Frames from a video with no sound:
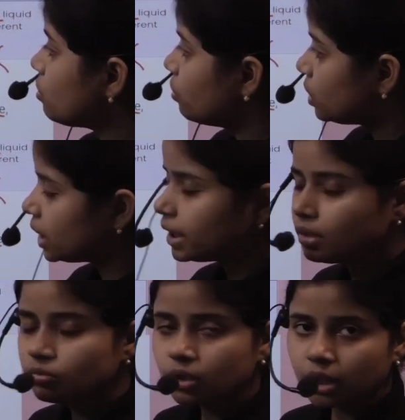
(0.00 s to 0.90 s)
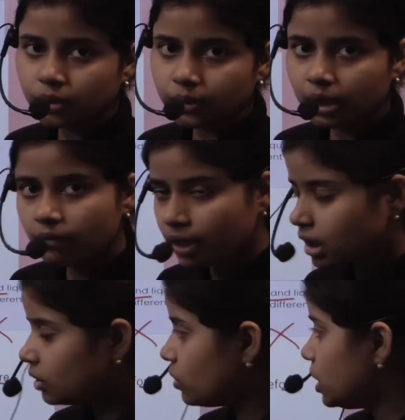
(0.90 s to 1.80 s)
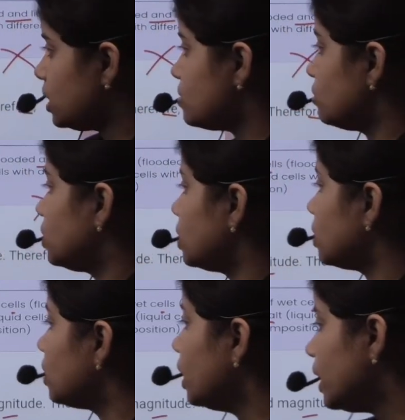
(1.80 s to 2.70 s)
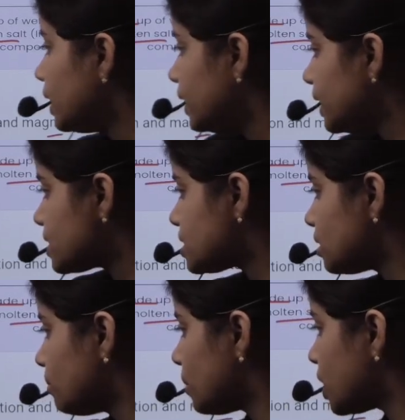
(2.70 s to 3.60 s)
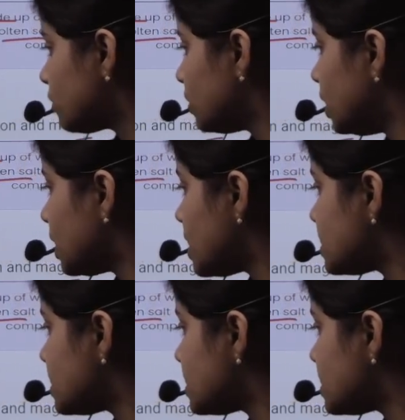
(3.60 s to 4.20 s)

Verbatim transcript: होता है वो क्या होती हैं वैक्टर क्वांटिटीज़ होती हैं नेक्स्ट मैग्नेटिक फील्ड लाइंस